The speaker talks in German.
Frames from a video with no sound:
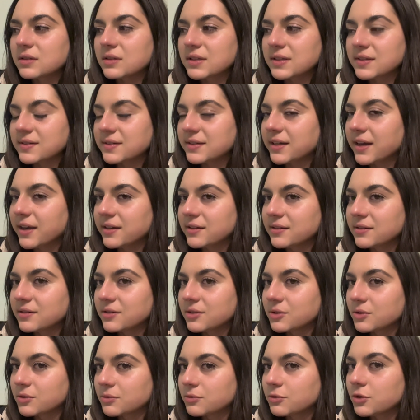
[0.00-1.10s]
Das sind halt
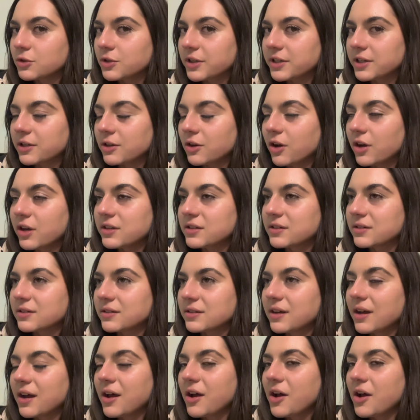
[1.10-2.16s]
so wirkliche Leute.